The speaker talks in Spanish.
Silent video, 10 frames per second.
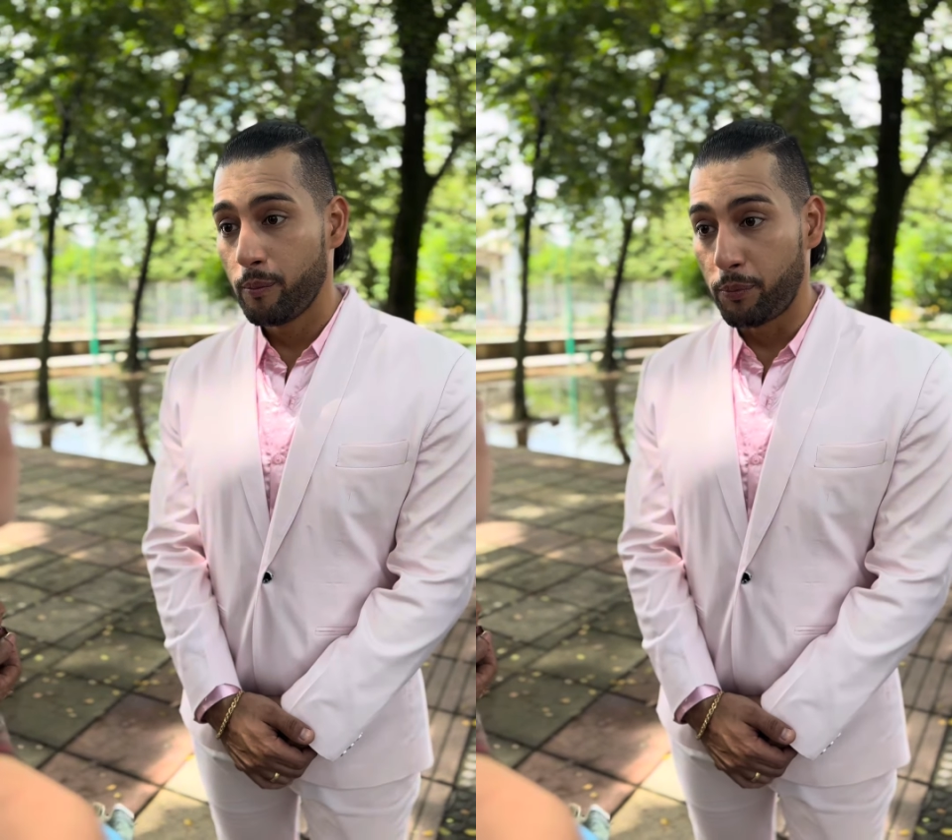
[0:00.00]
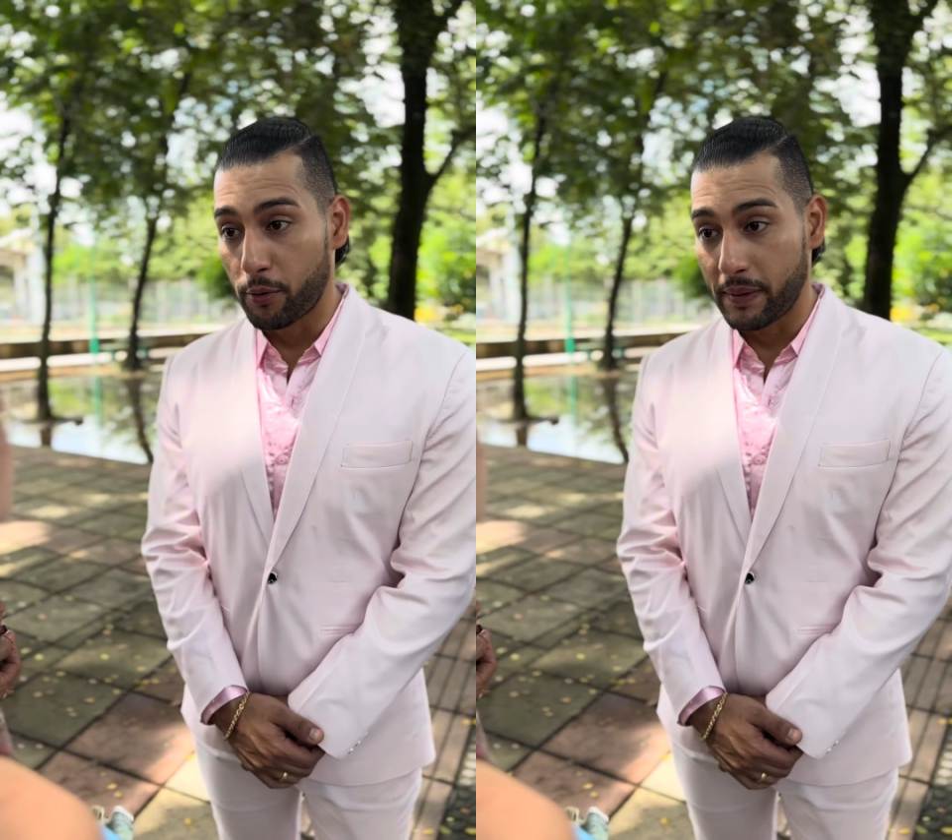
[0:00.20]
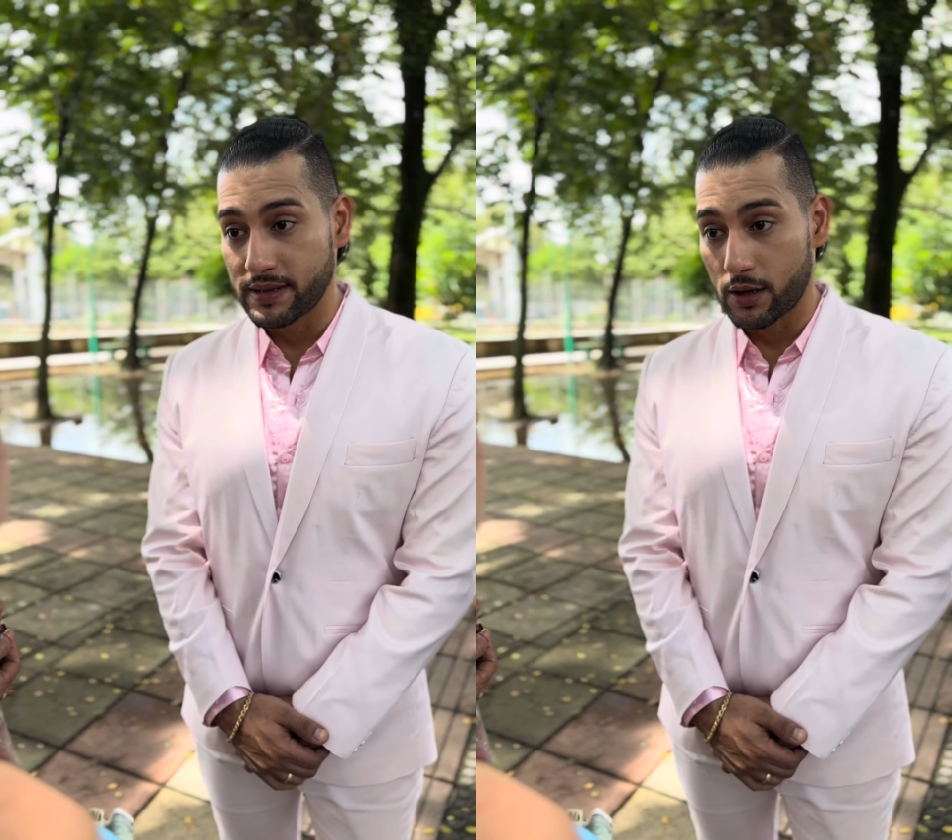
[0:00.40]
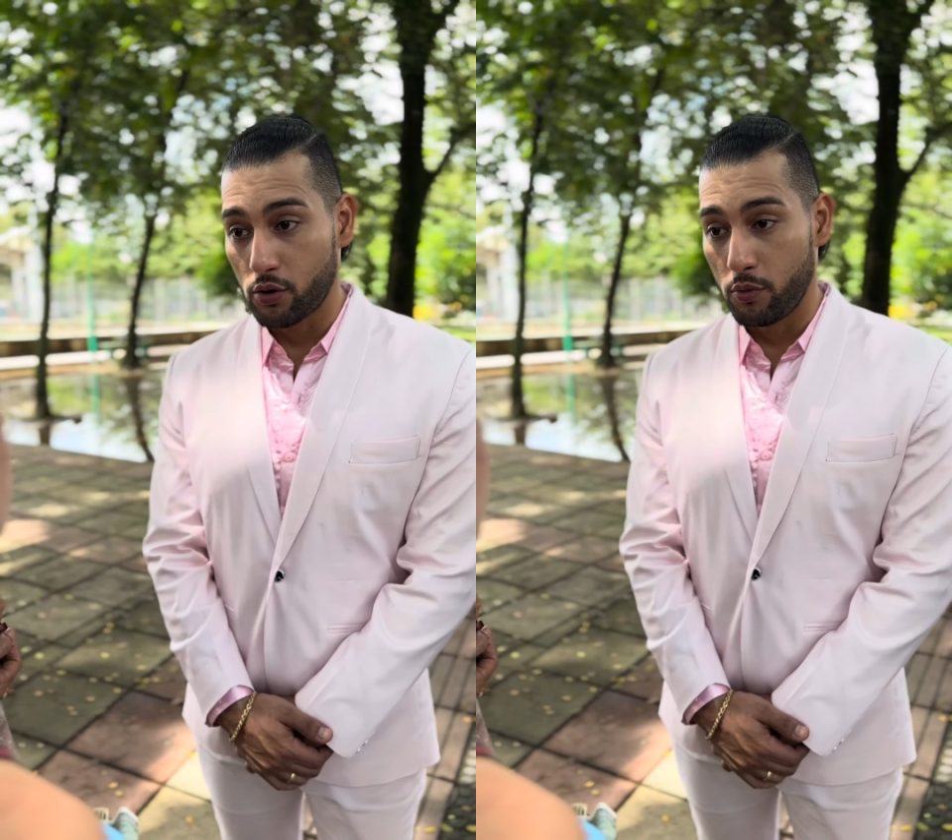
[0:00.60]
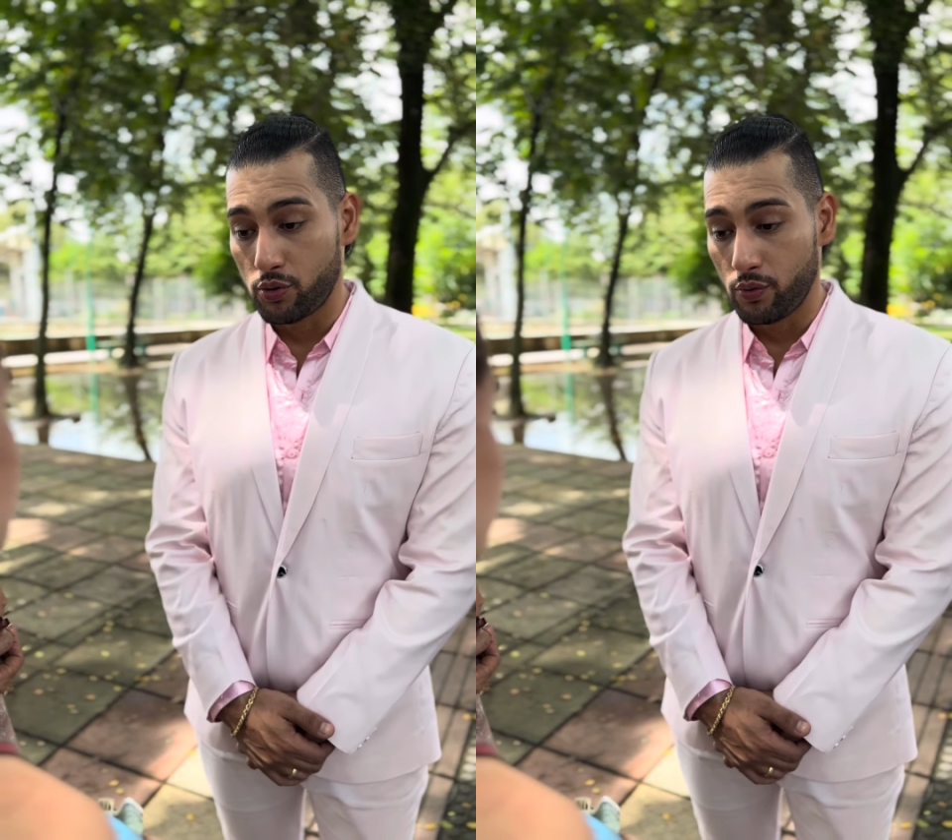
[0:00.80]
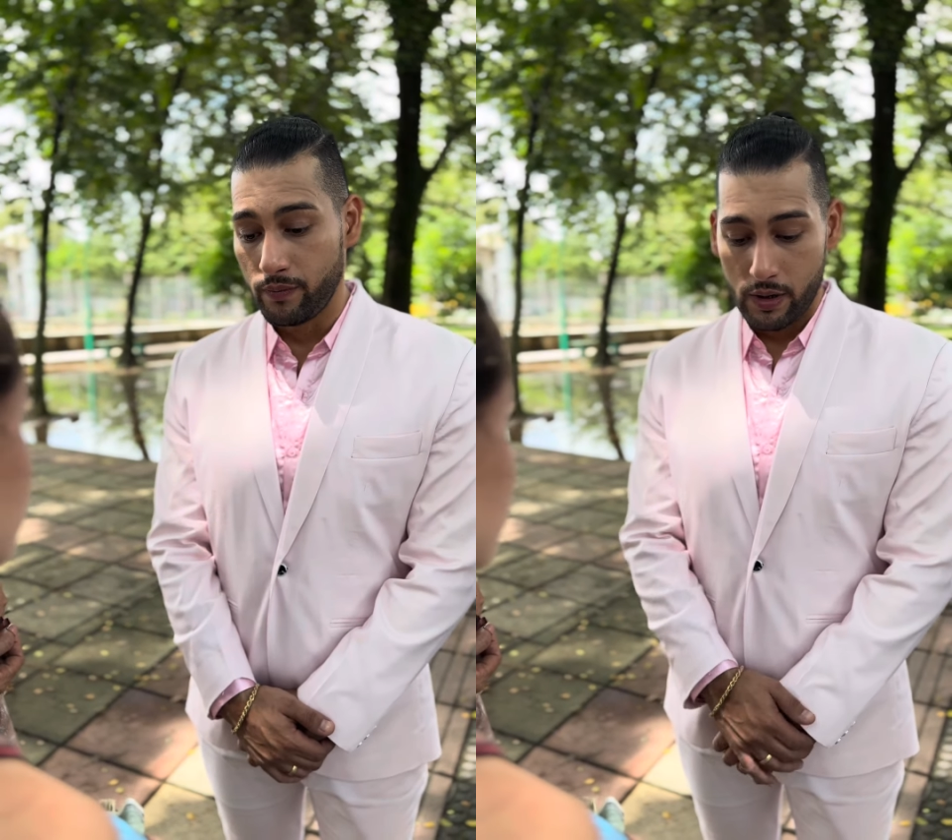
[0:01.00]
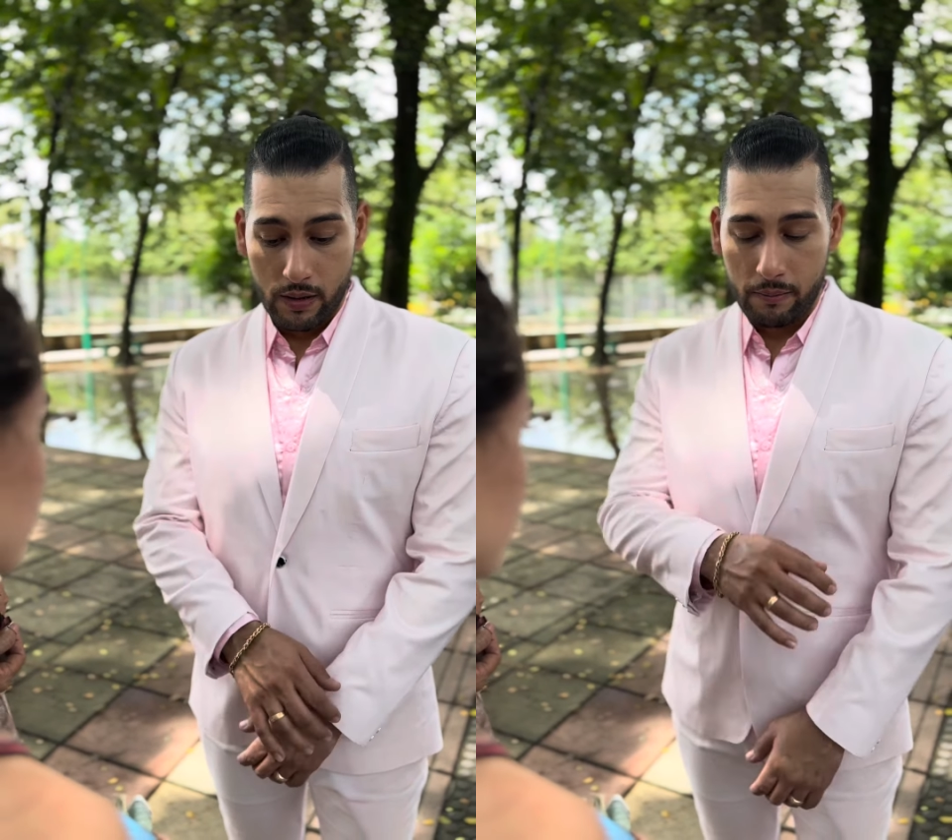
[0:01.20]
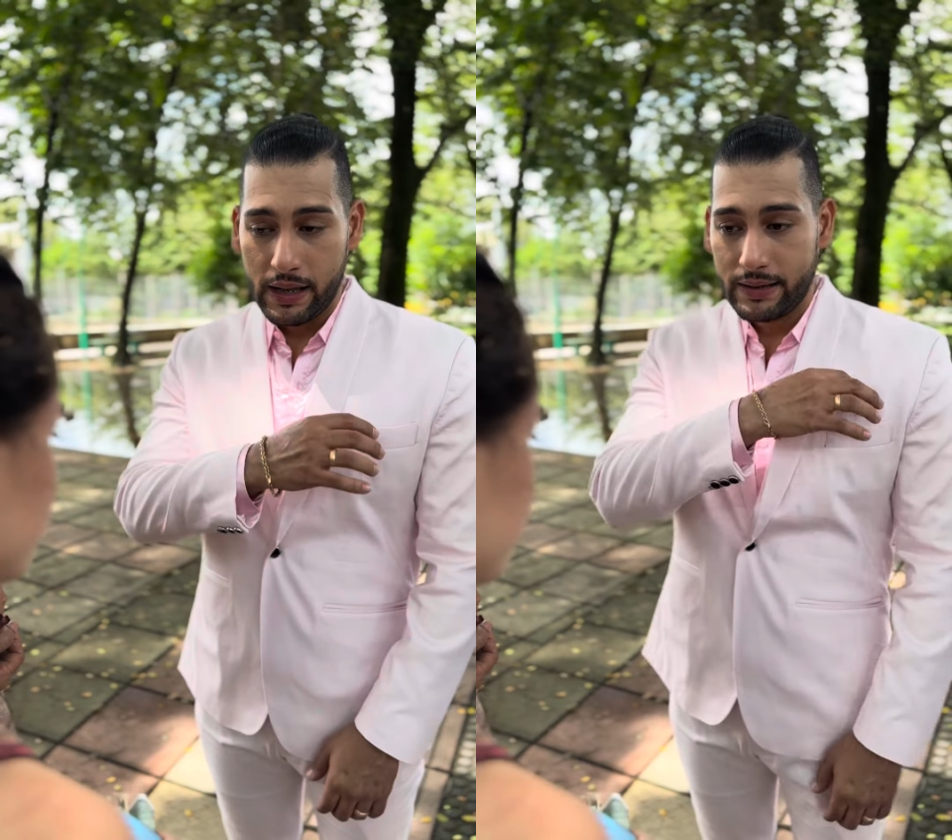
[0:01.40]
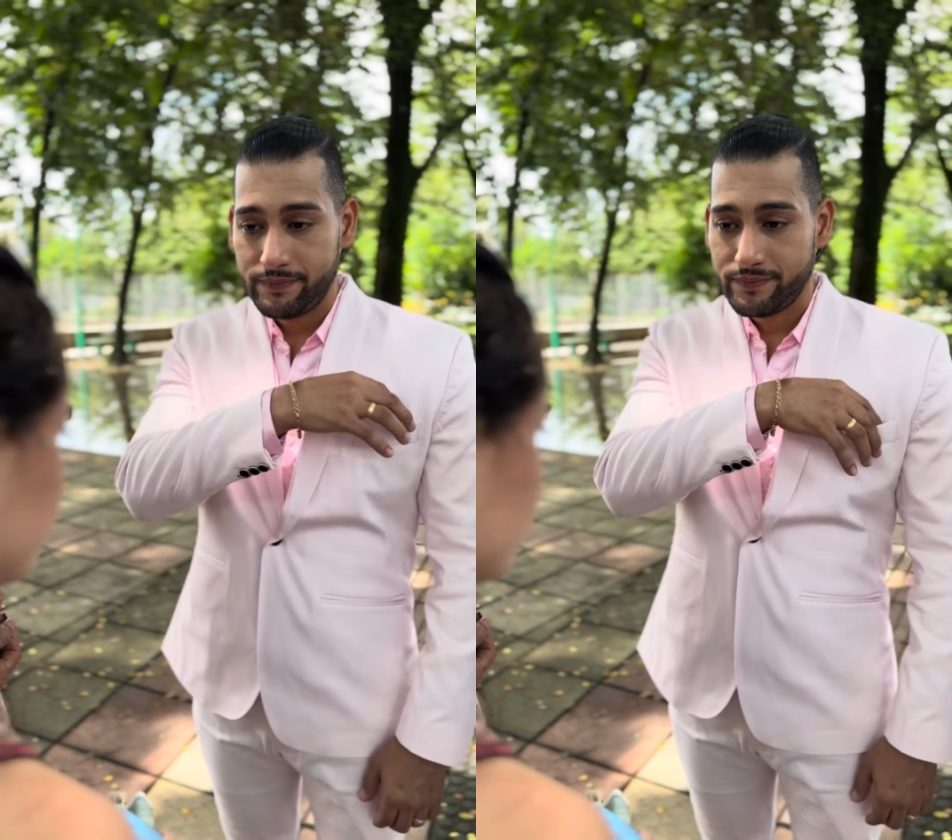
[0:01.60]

por pensar como tú. Mira,